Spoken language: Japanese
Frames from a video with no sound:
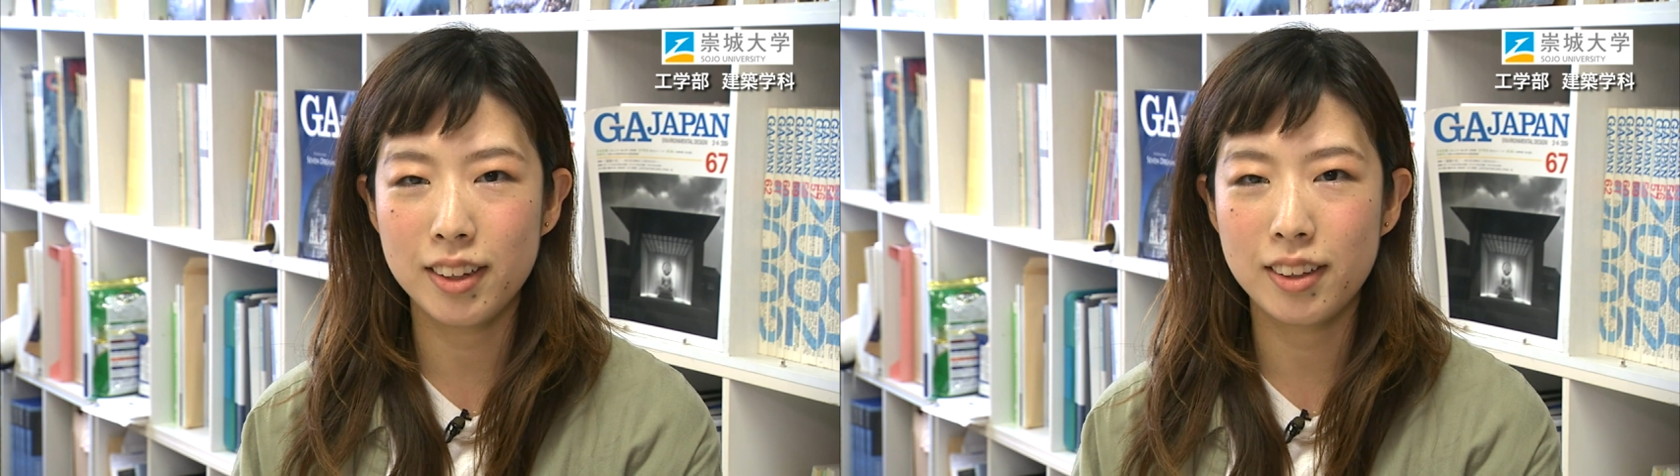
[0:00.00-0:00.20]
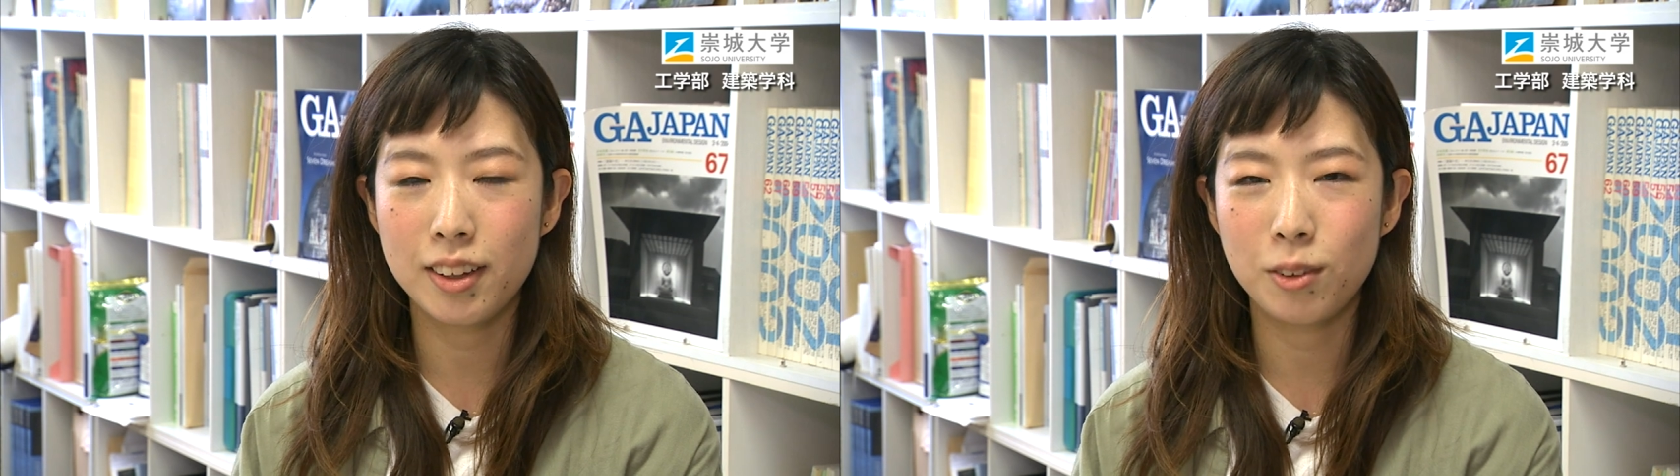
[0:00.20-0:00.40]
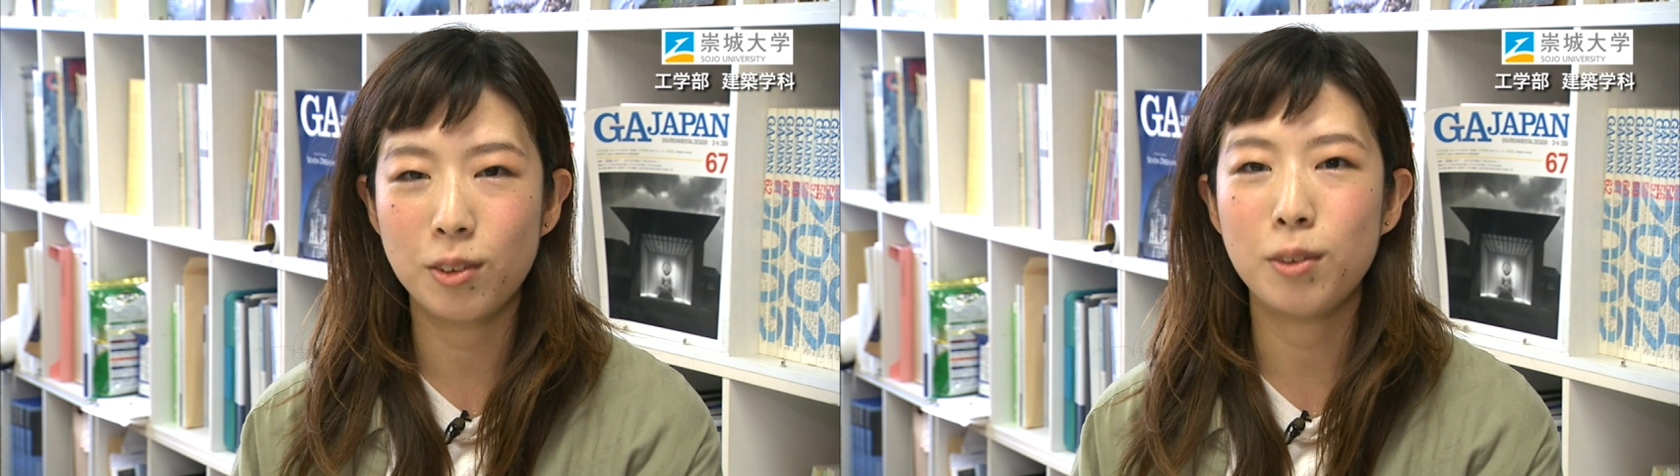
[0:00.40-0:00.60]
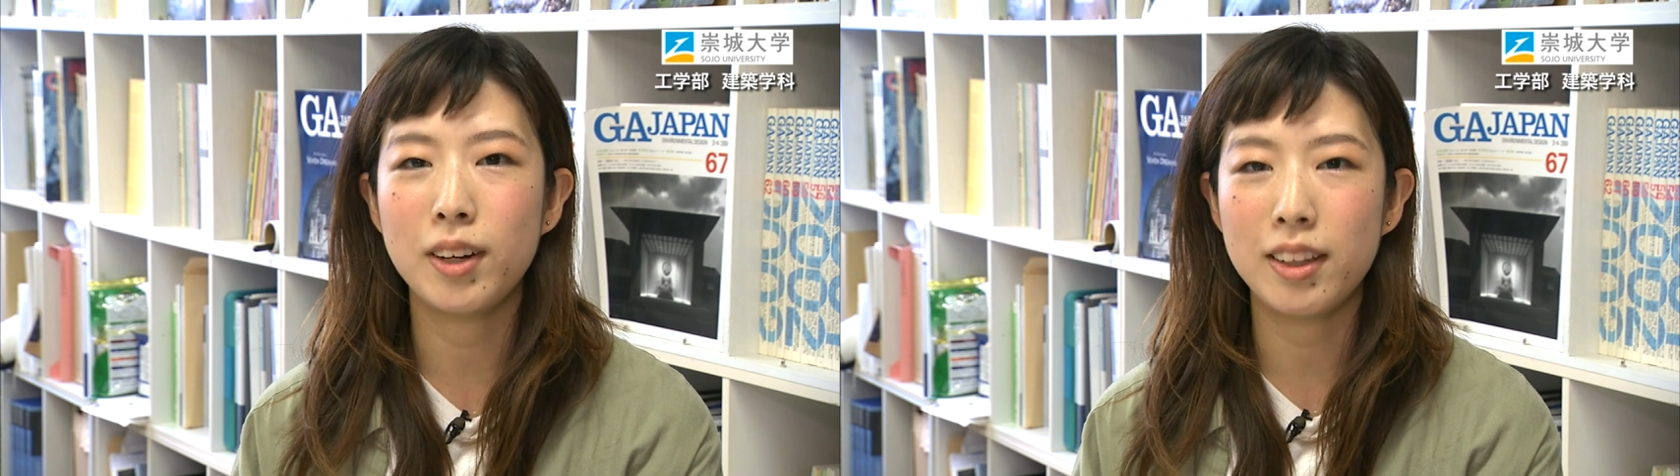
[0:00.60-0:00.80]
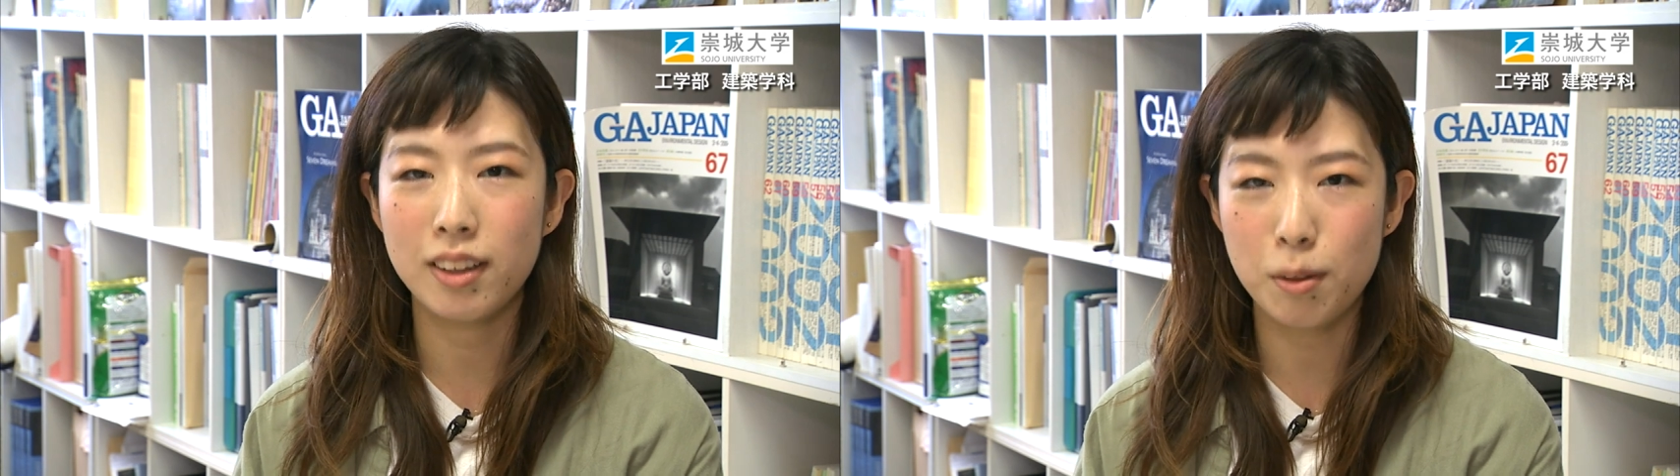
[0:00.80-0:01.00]
てきていると
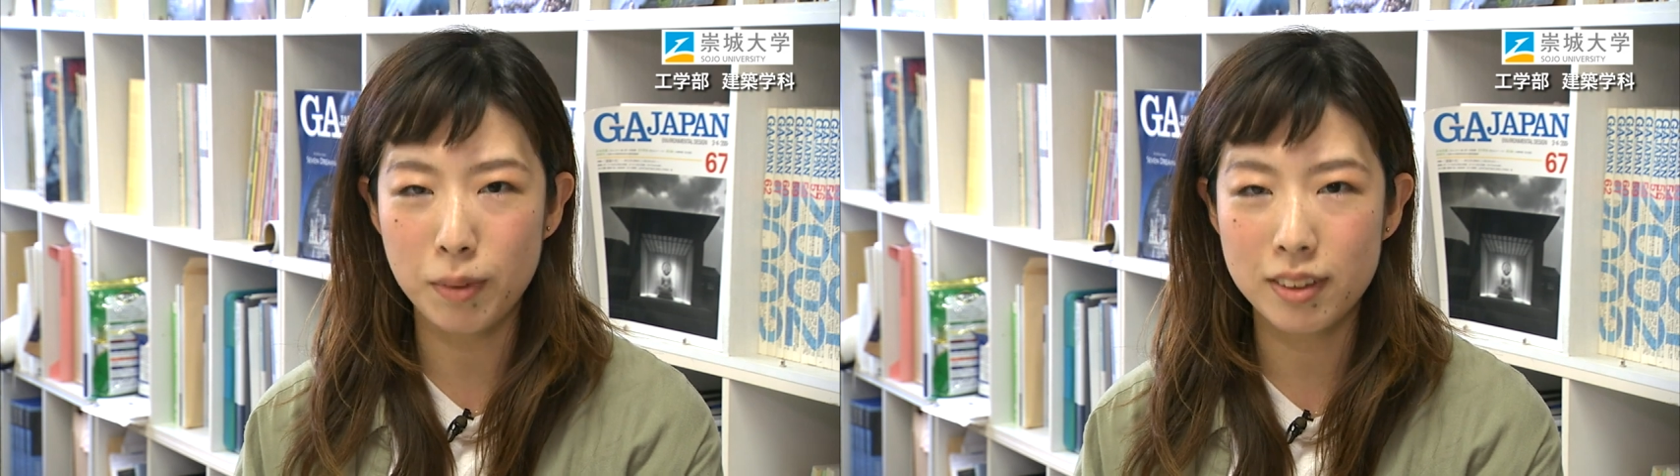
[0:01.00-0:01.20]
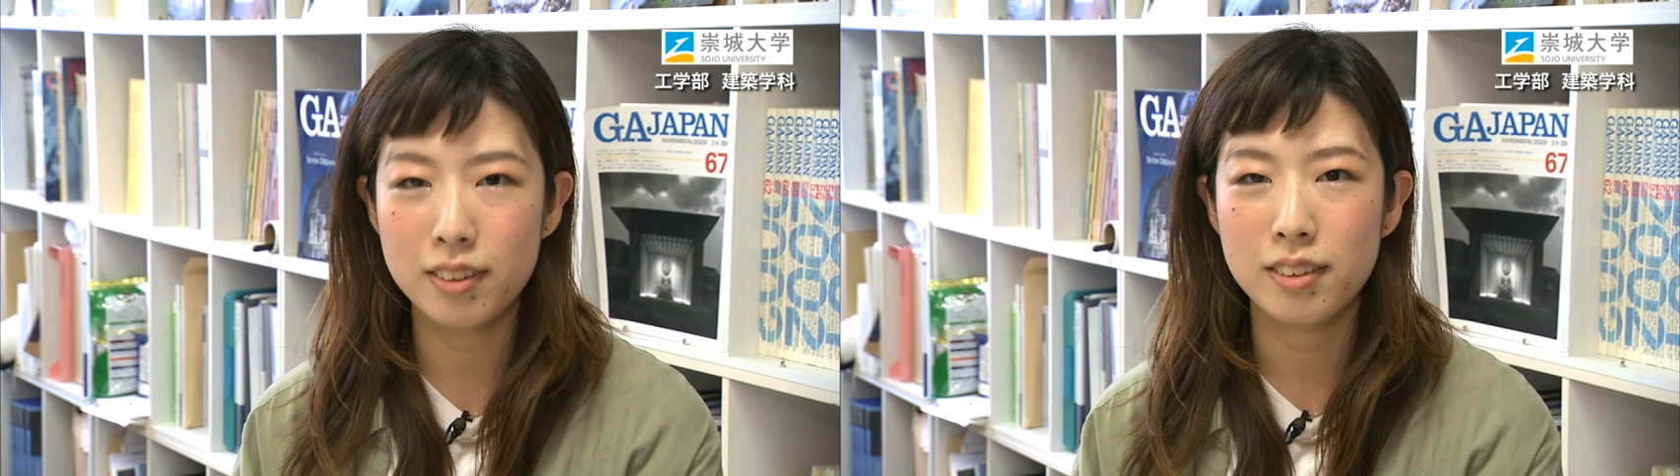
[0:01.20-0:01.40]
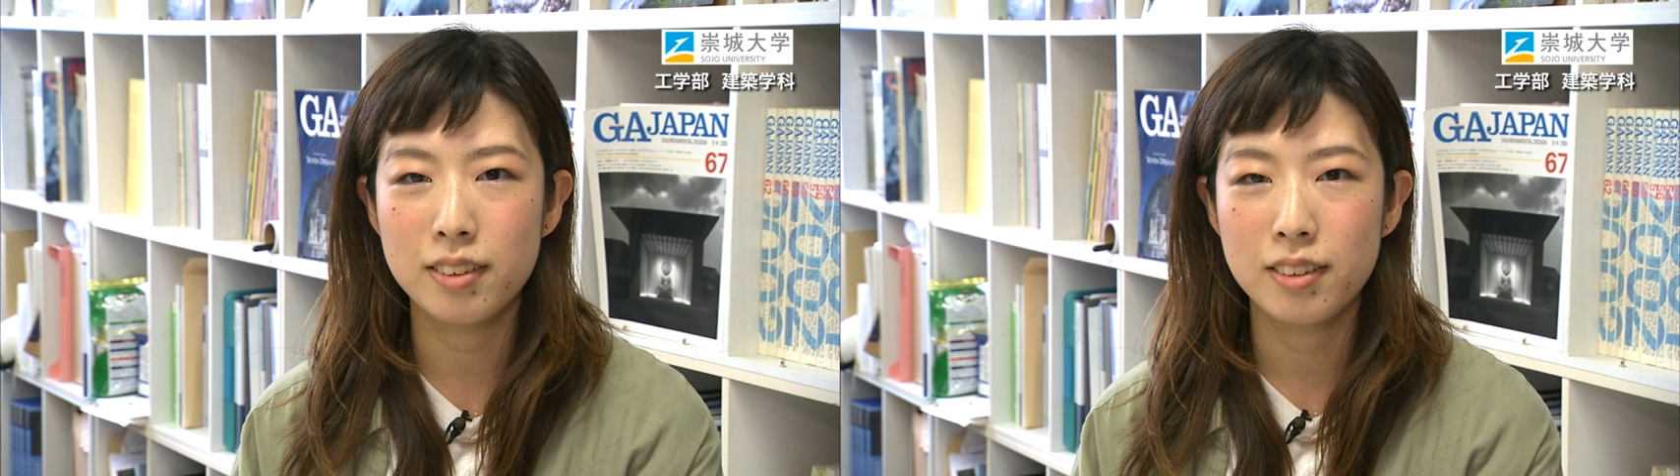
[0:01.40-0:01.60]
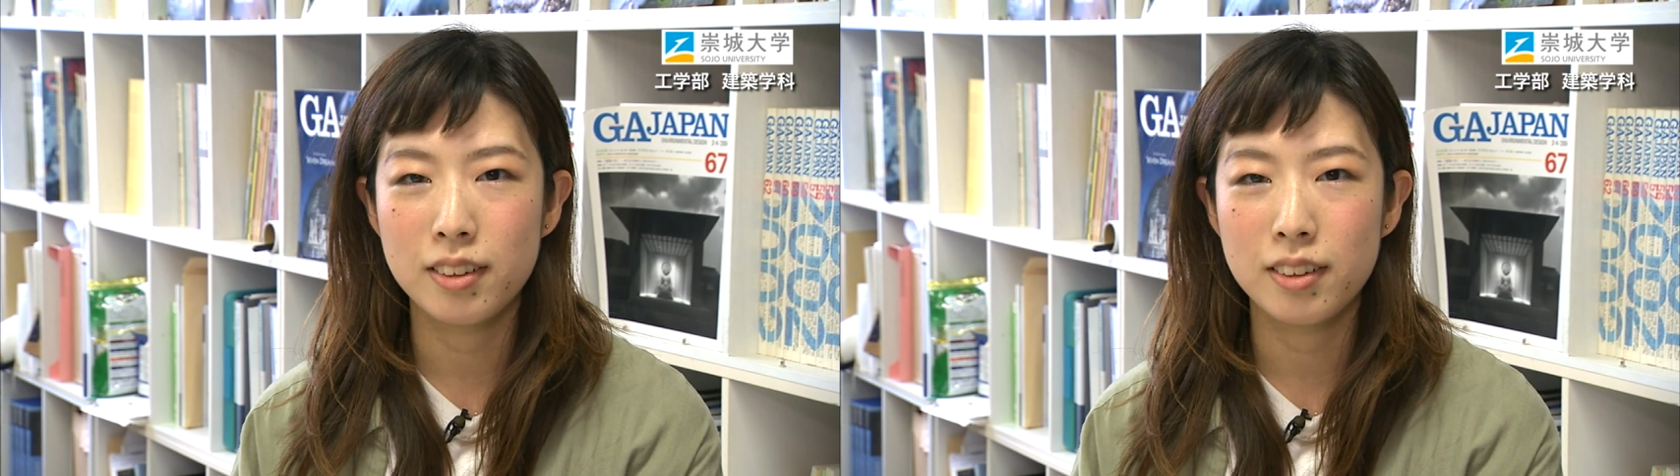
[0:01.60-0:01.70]
言われています